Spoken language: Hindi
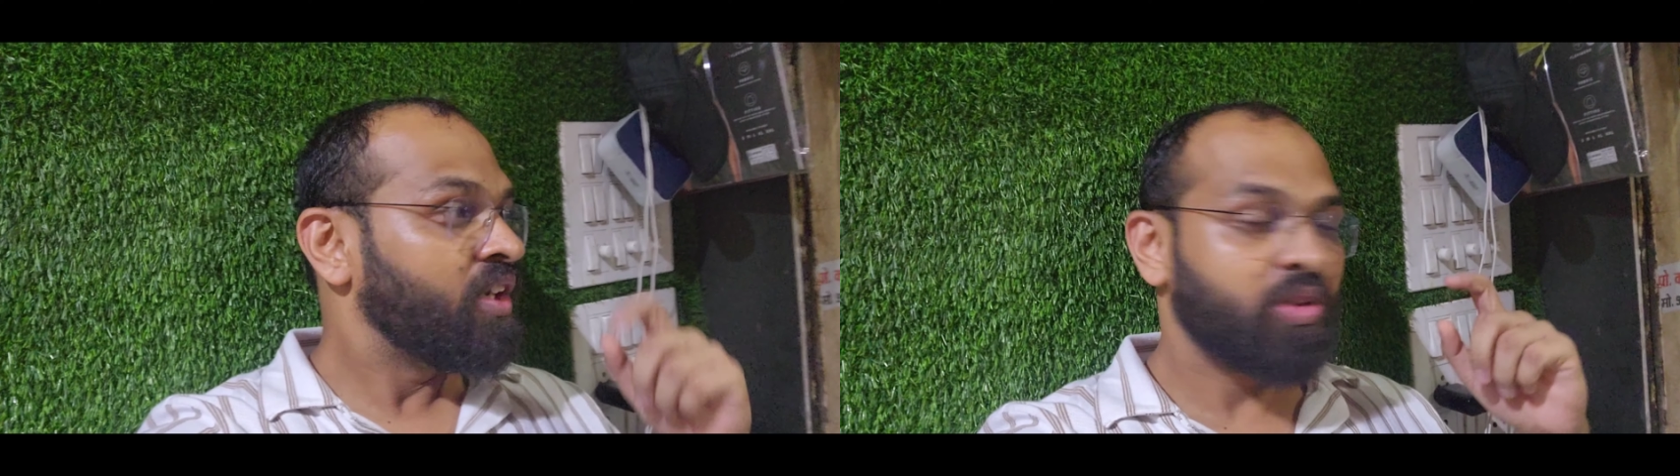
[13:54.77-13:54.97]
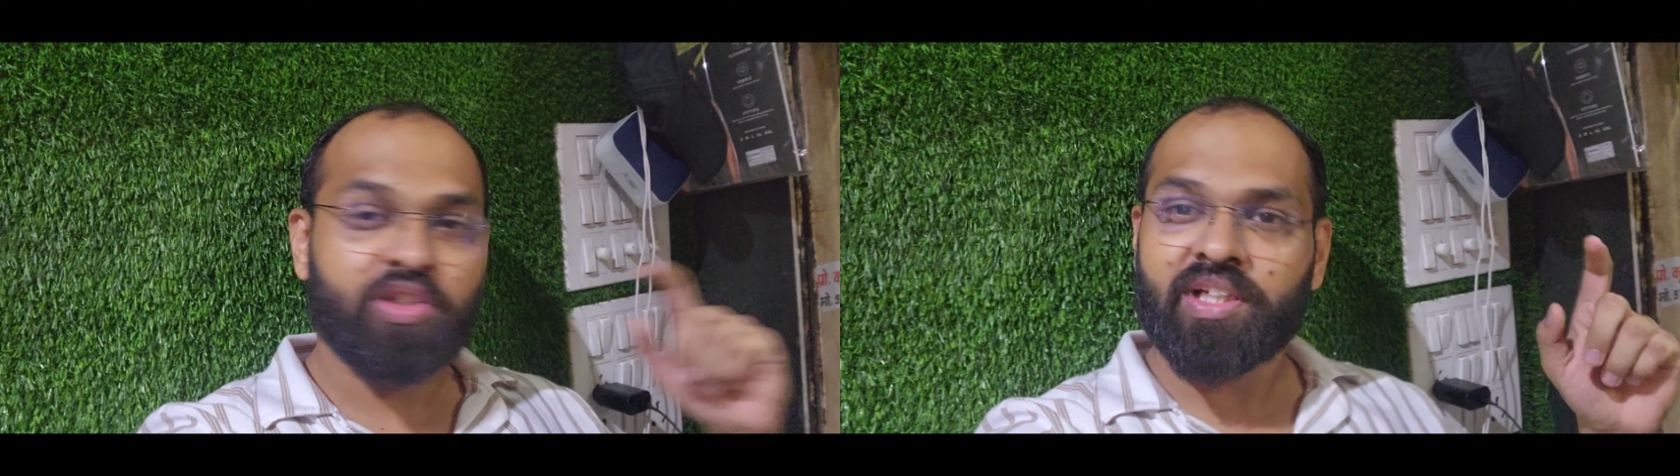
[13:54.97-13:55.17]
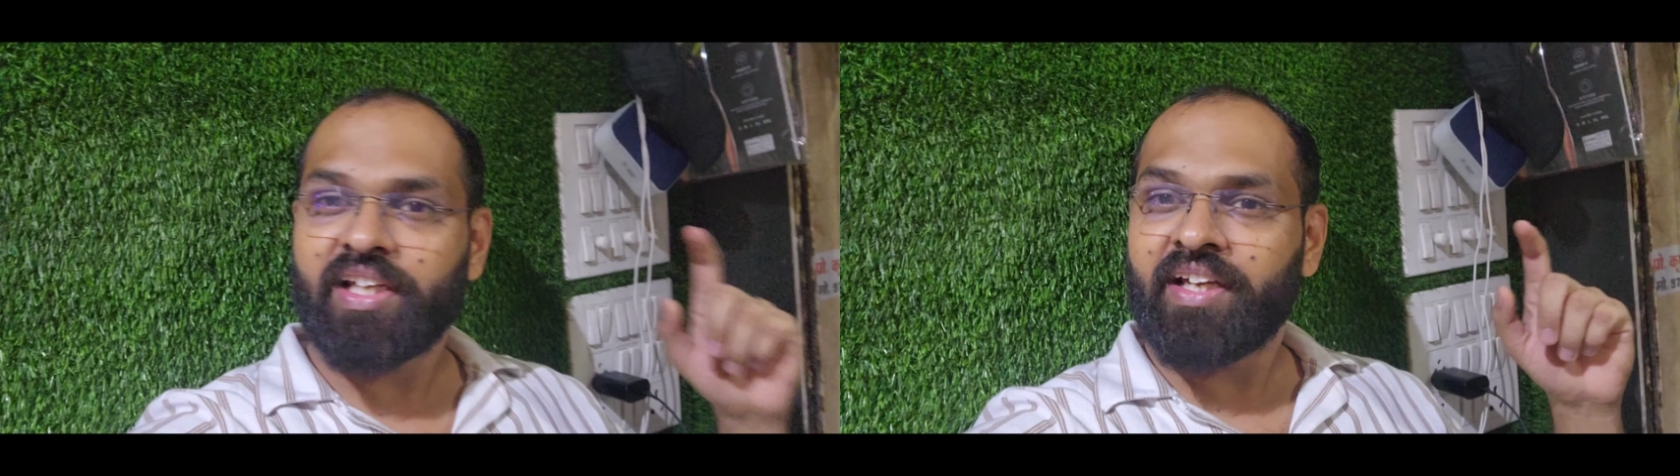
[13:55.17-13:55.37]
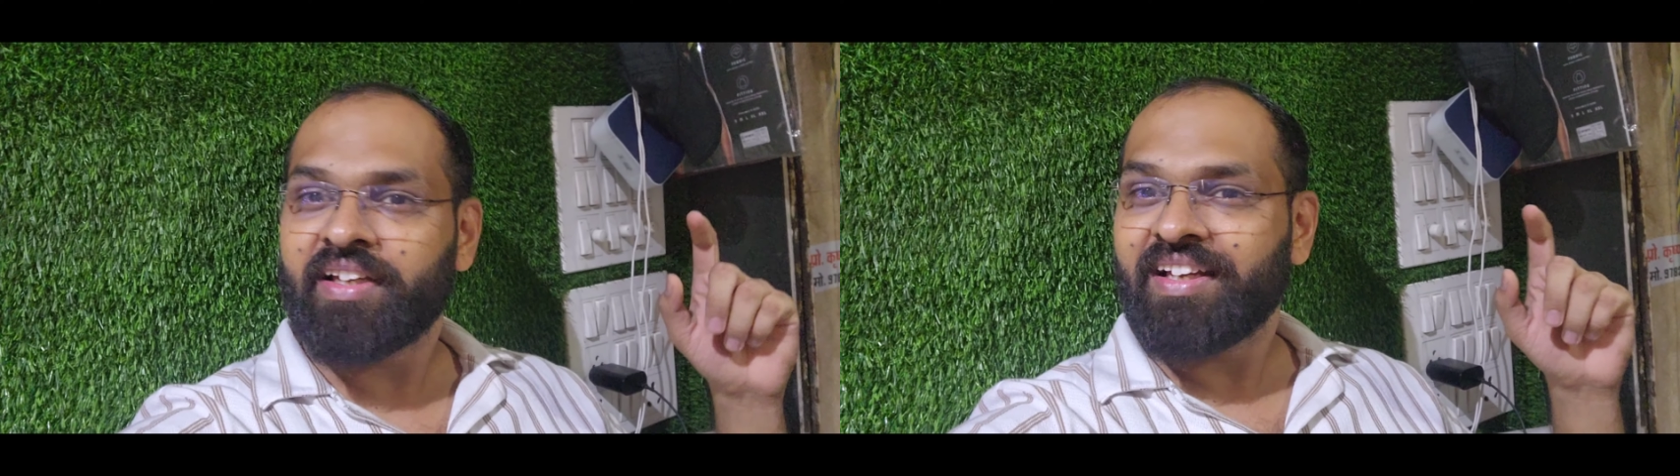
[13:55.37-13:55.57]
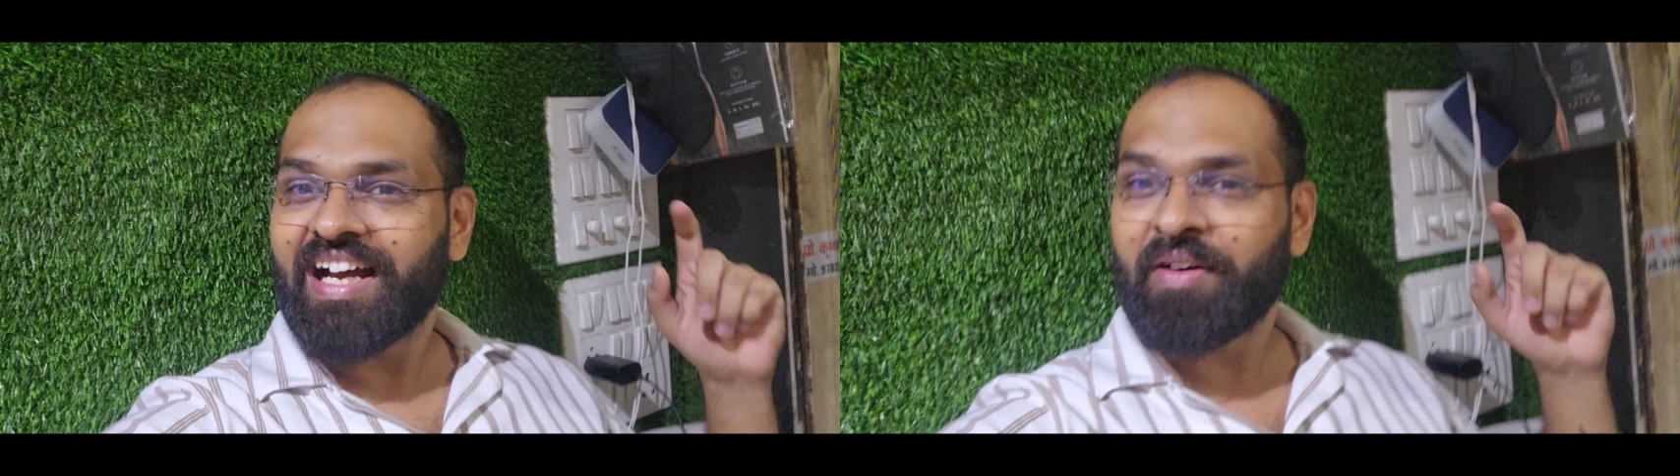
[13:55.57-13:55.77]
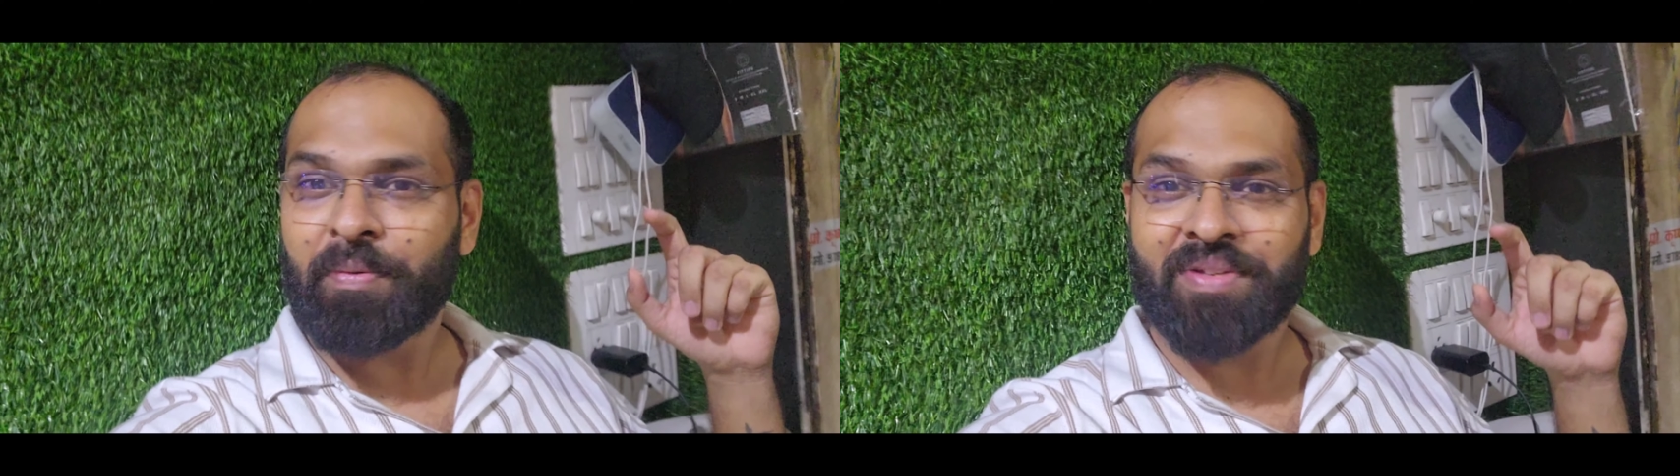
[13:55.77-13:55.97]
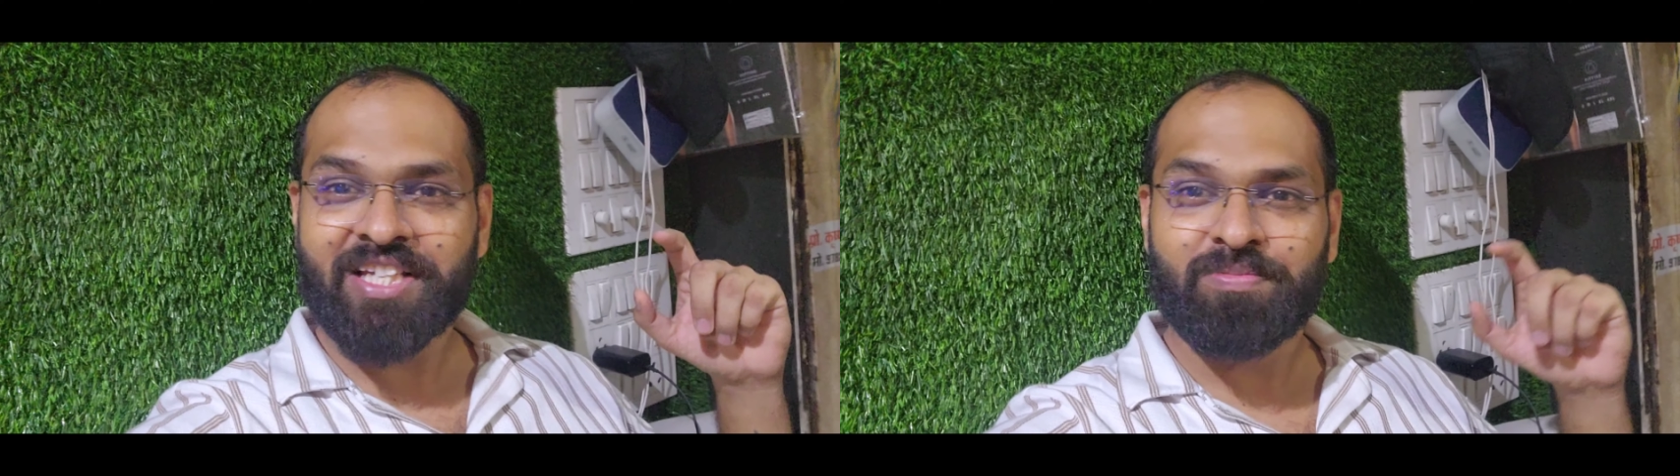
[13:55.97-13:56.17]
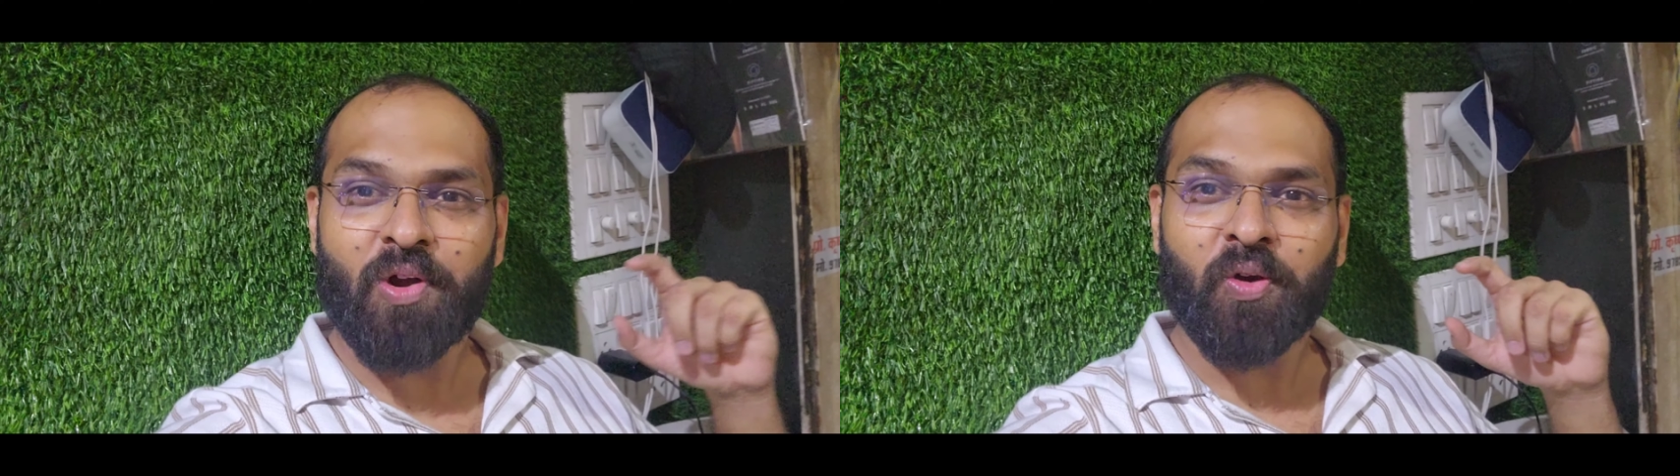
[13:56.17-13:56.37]
तो चलिए अब अपने
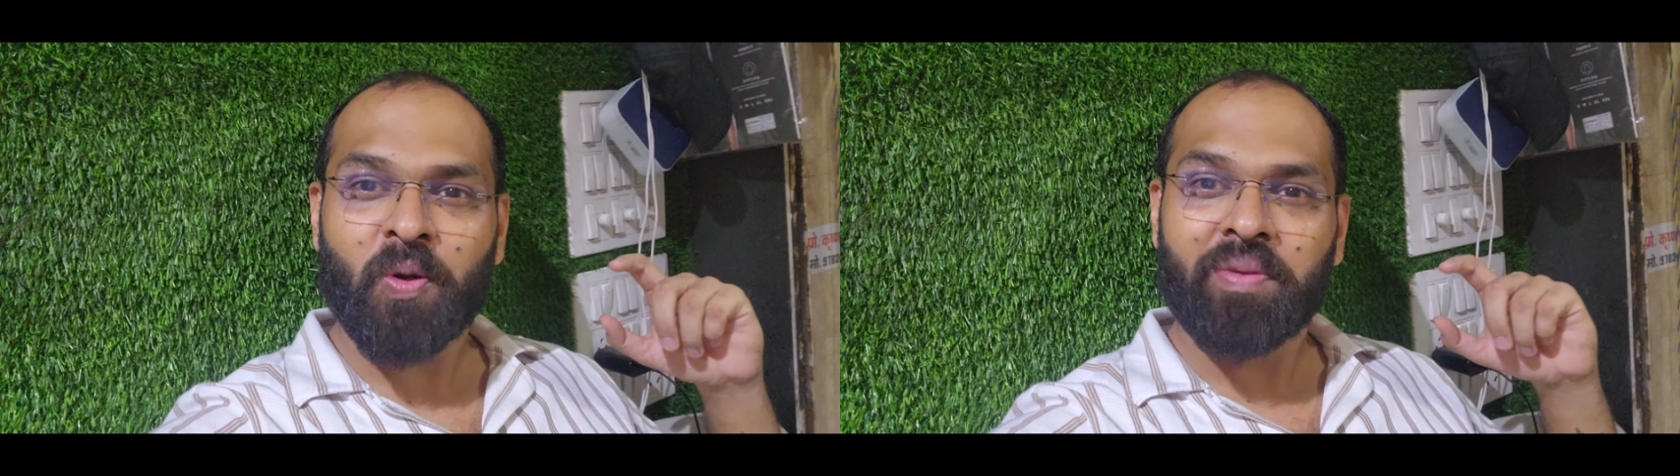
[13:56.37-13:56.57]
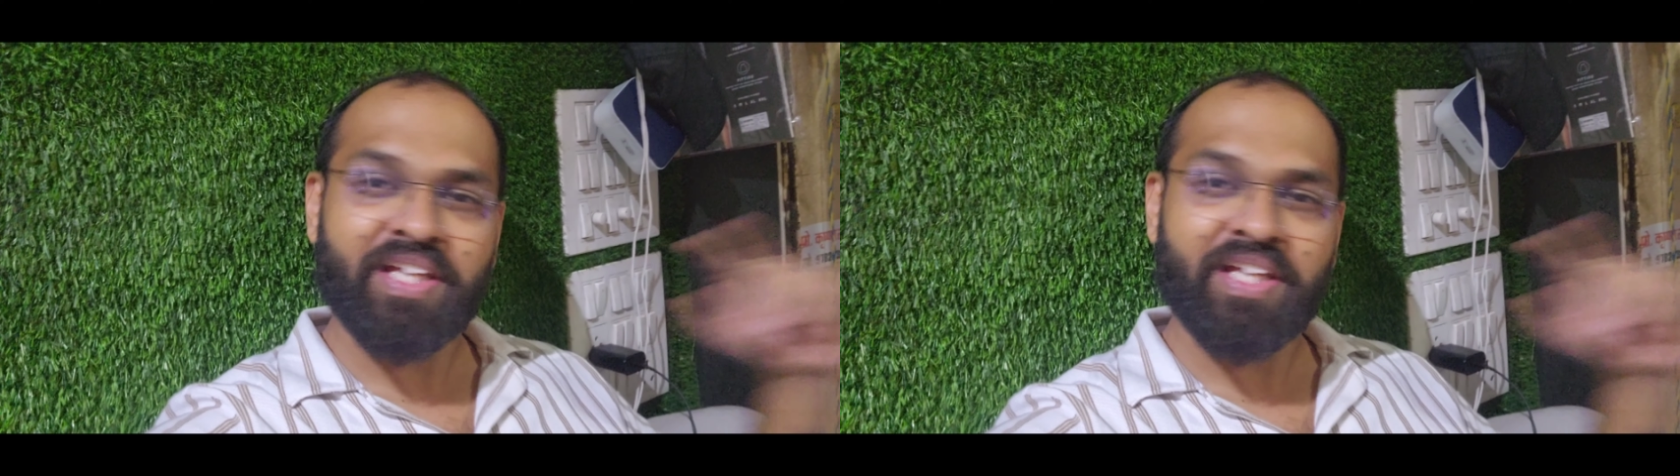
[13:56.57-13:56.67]
इस ब्लॉग को हम